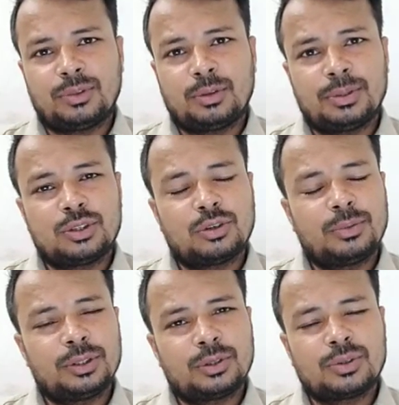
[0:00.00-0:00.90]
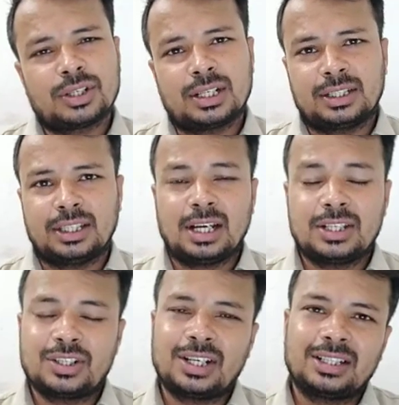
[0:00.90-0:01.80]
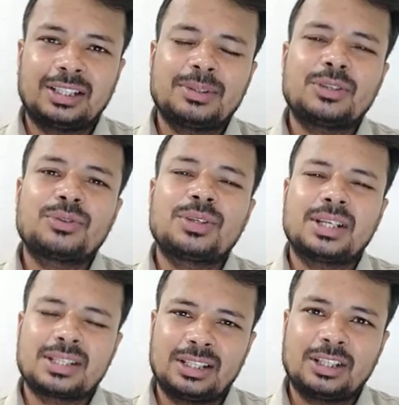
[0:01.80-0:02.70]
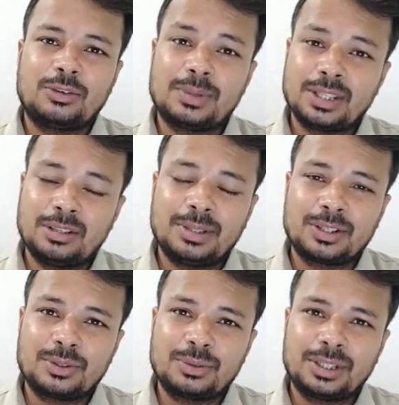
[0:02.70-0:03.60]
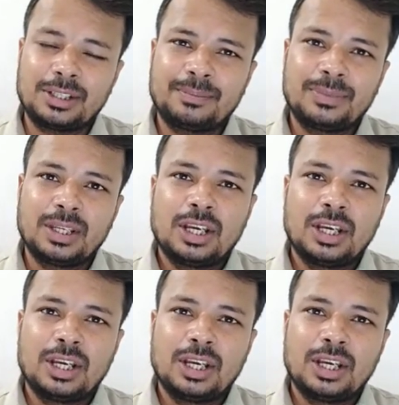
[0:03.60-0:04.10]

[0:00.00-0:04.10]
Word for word: है तो बच्चों को बहुत रोचक लगता है अच्छा लगता है बच्चा कुछ नया सीखता है उपस्थिति भी दर्ज होती है